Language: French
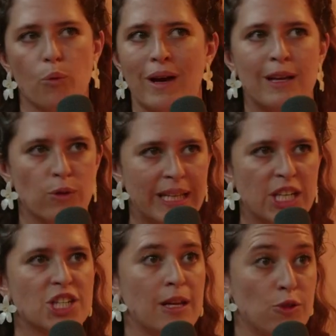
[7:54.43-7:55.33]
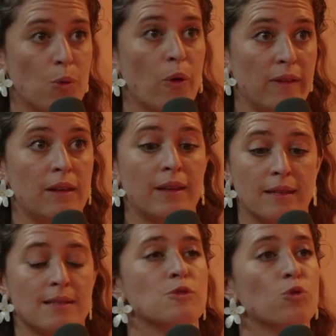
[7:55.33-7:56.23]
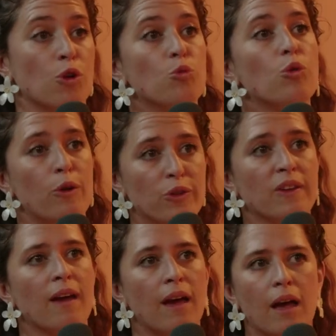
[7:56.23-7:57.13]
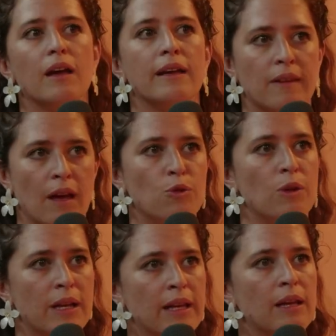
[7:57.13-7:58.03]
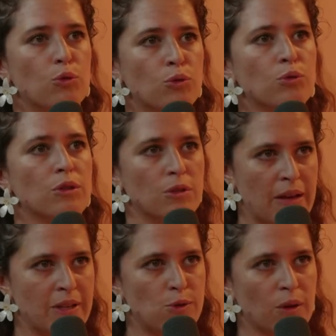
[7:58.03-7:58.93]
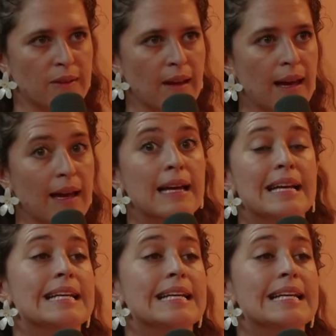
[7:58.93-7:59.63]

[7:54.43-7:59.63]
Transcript: On peut aller au guichet et demander une attestation comme quoi le train était annulé ou euh, avait du retard.